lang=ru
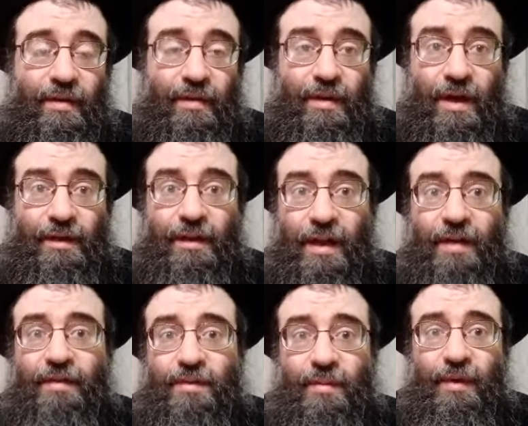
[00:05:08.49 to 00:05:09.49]
Ну, как-то
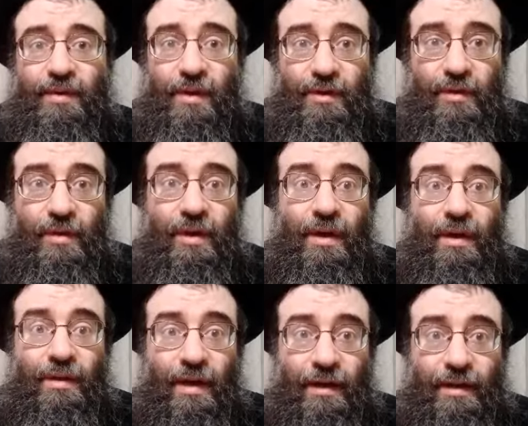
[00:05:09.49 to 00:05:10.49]
так, видимо, произошло
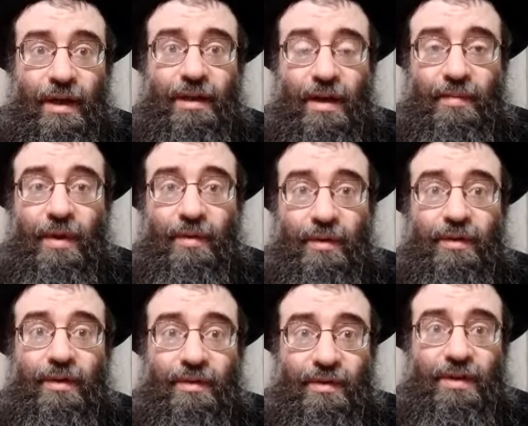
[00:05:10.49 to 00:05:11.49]
тогда,
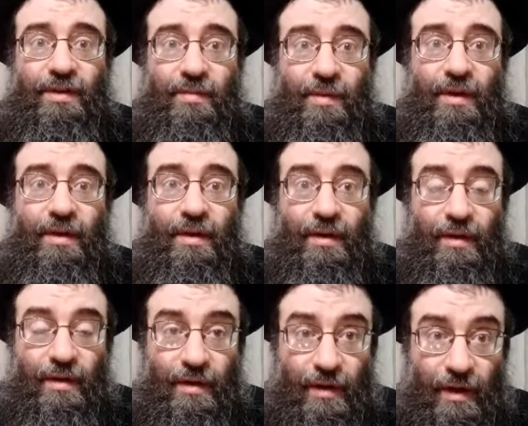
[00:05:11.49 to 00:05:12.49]
наоборот, с этими
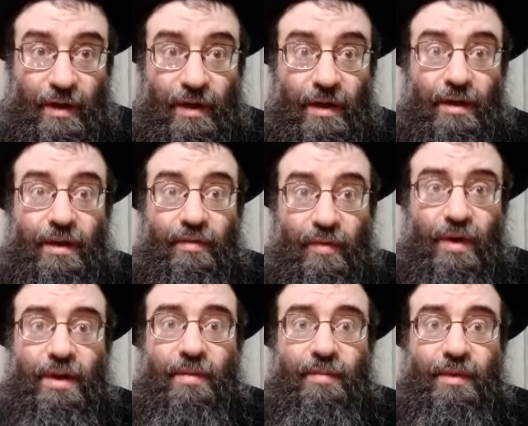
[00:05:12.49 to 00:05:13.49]
э,
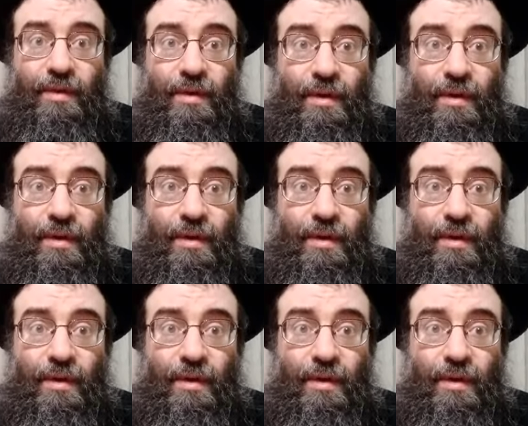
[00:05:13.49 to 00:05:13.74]
Гивонием,